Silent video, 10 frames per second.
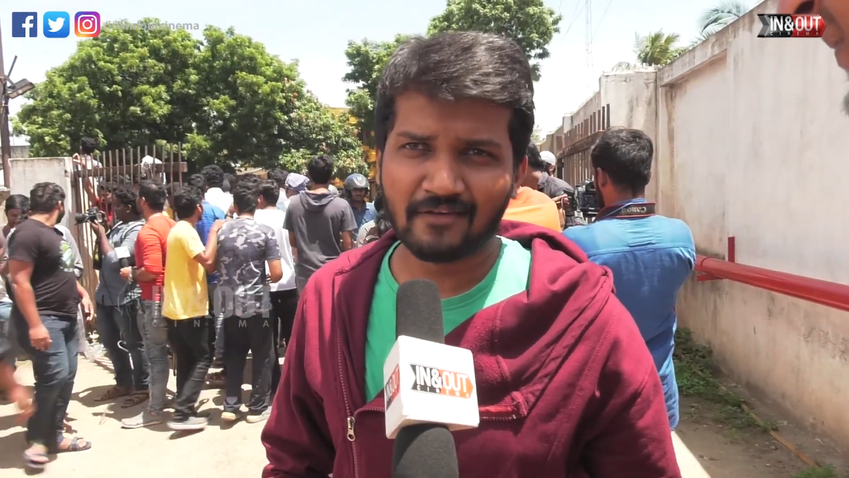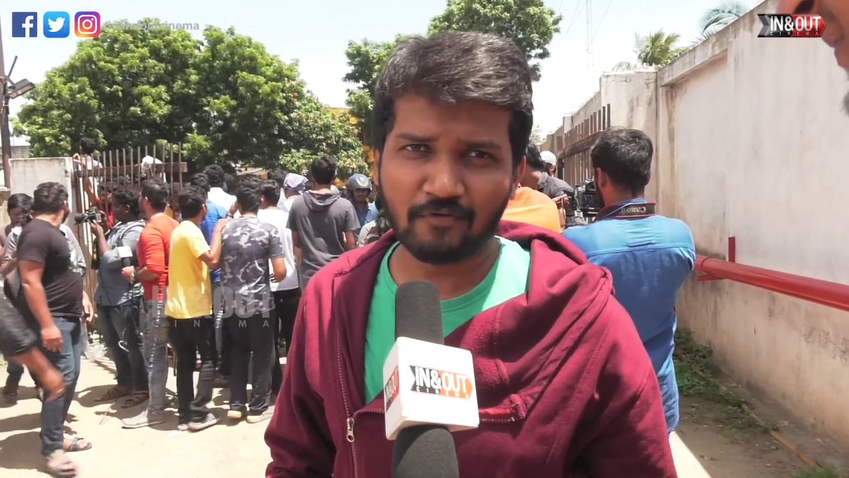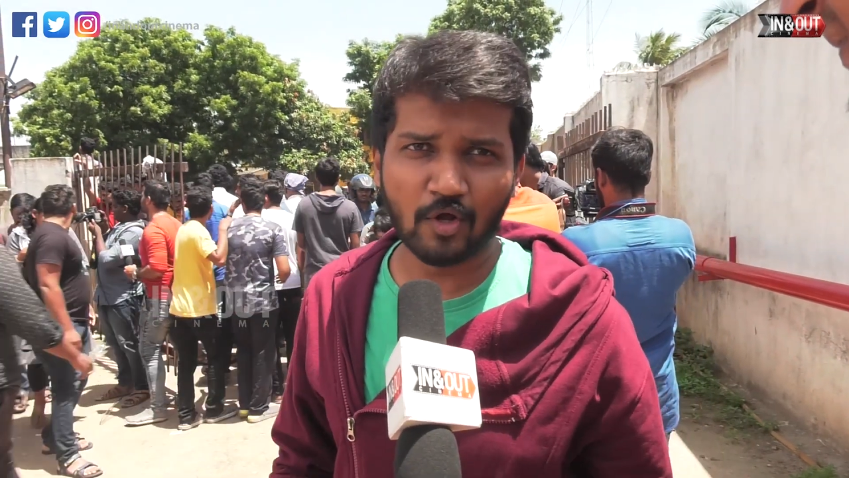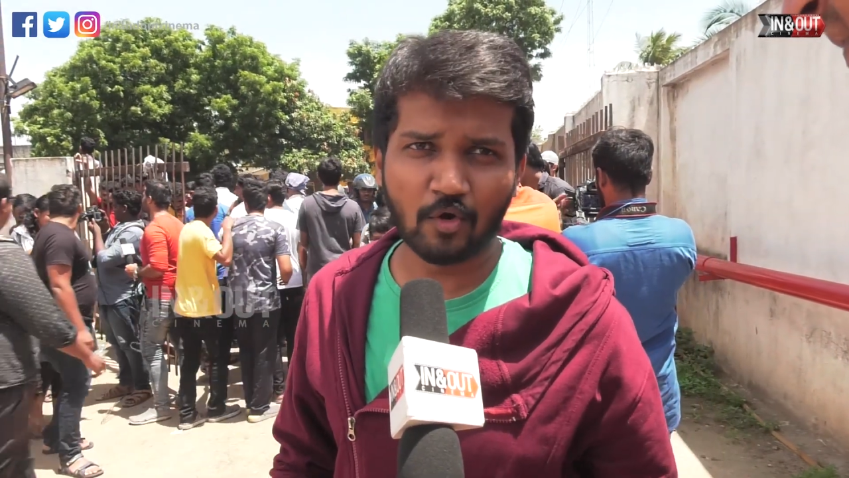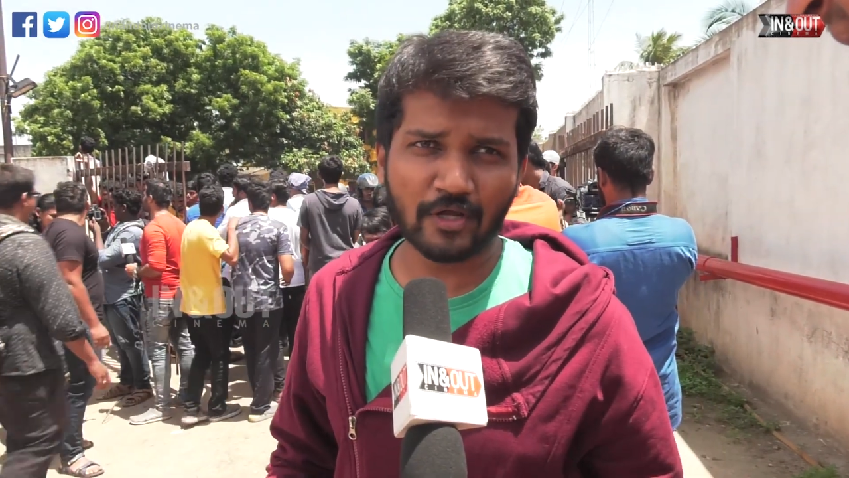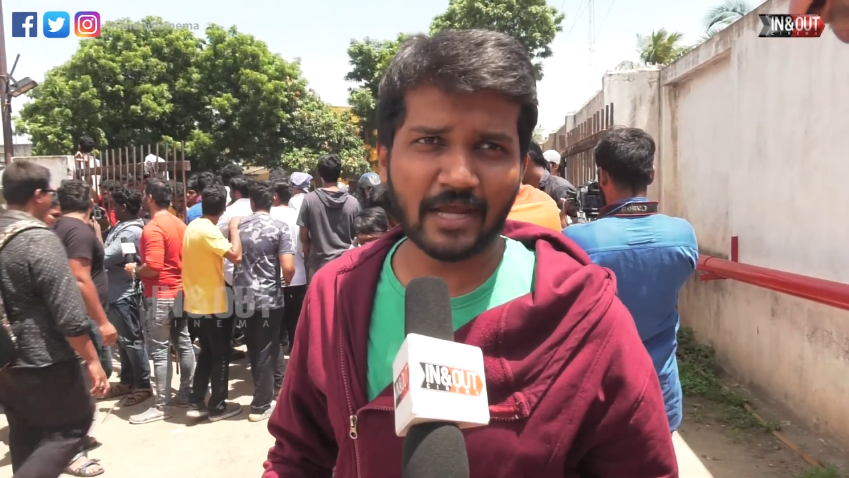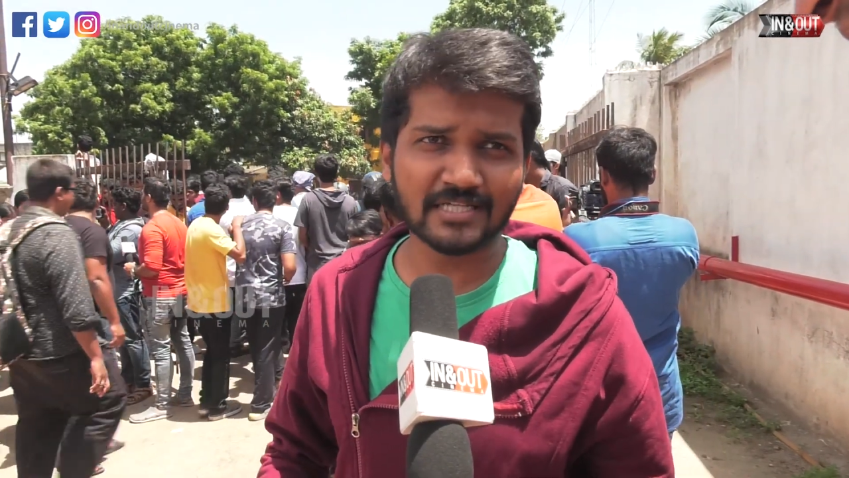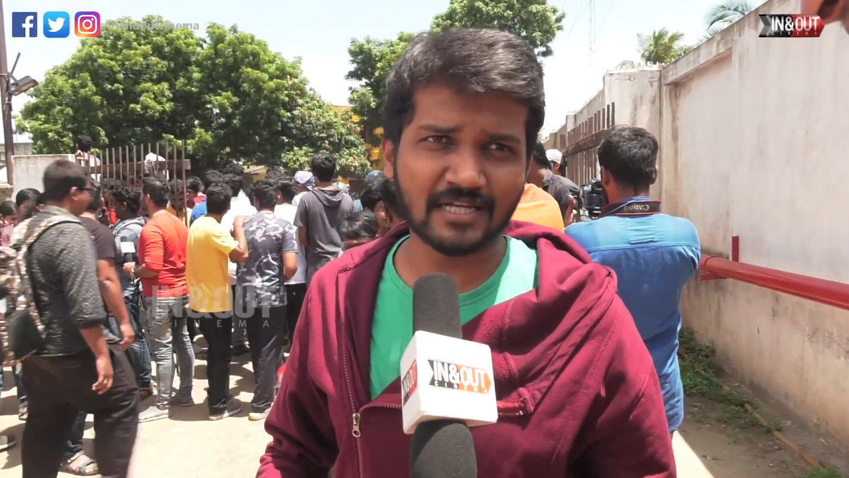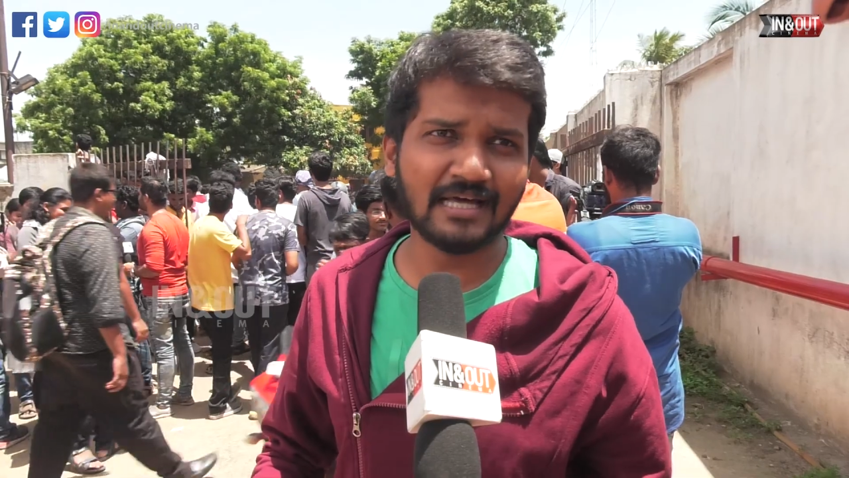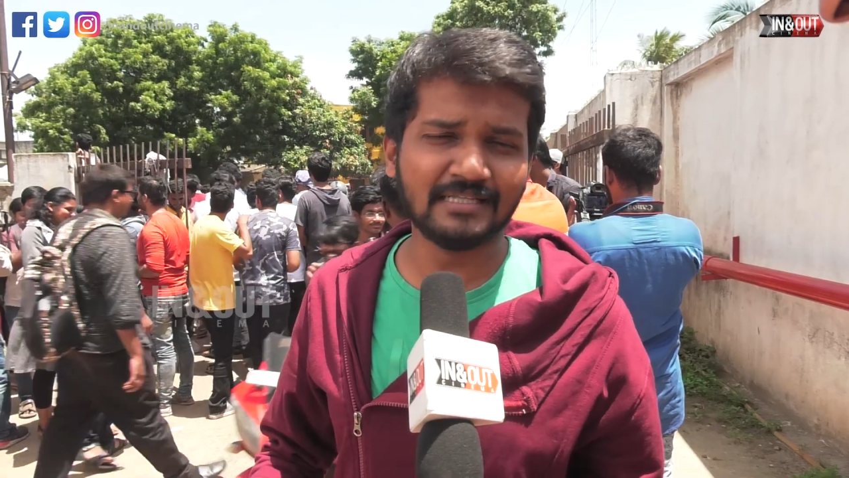இவ்வளோ
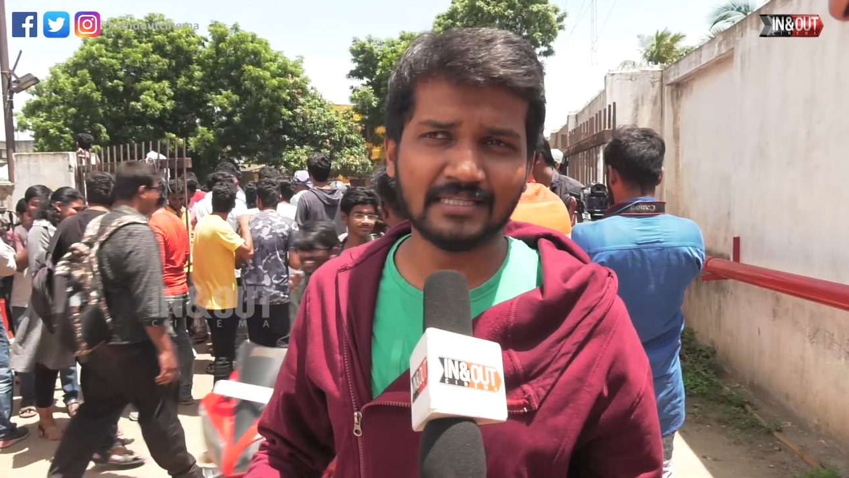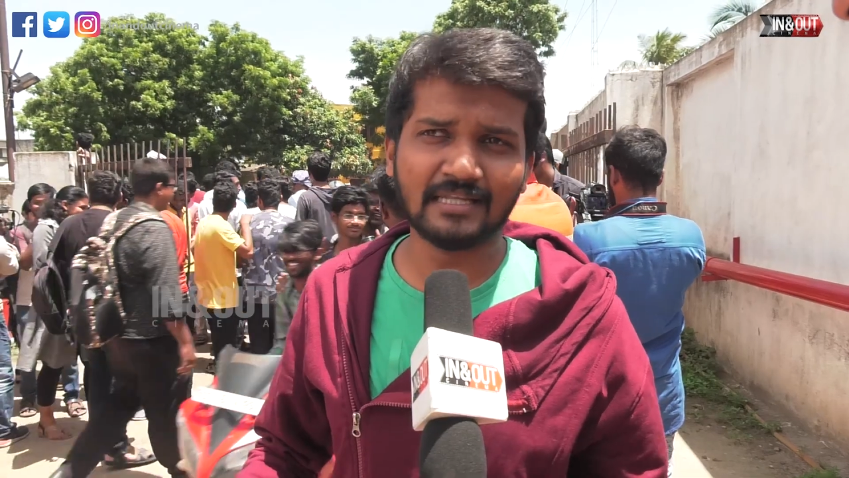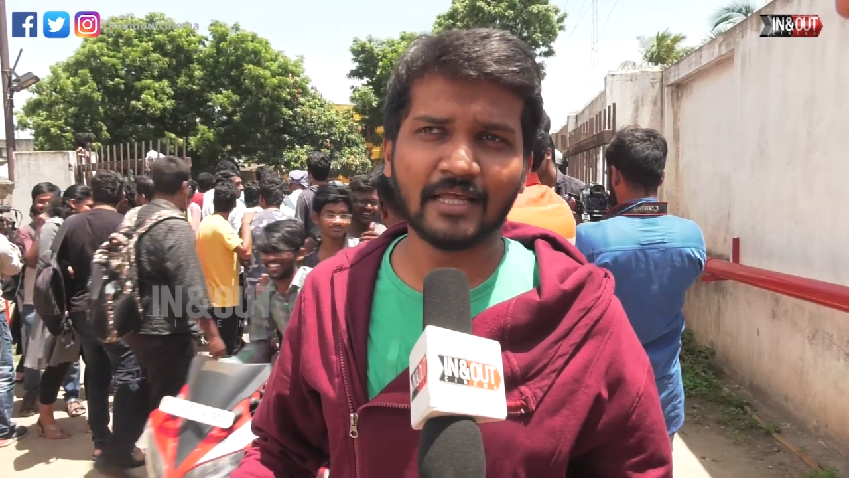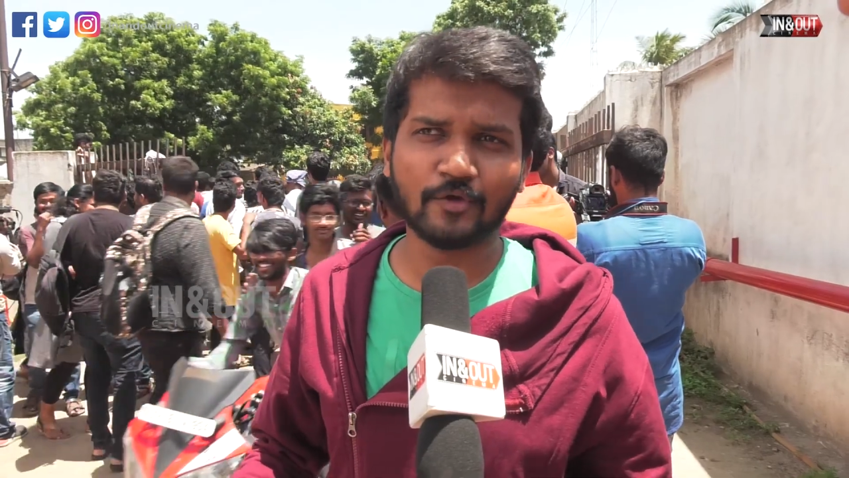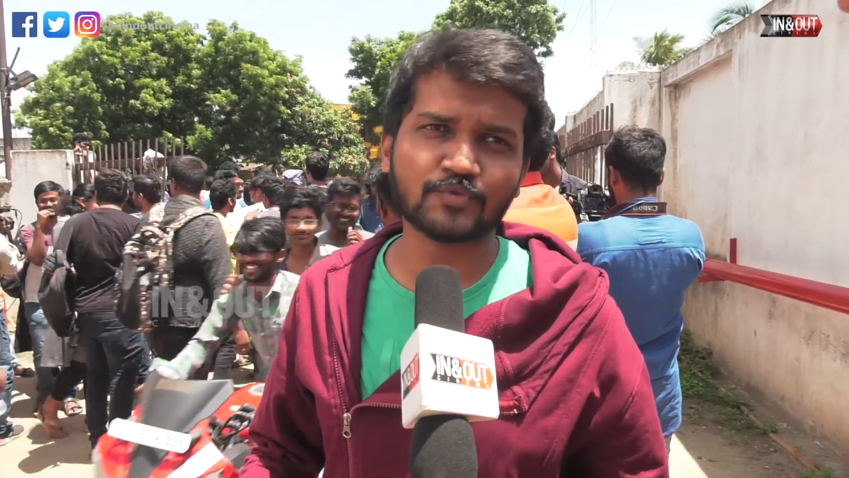லொக்கேஷன் அது இதுலாம்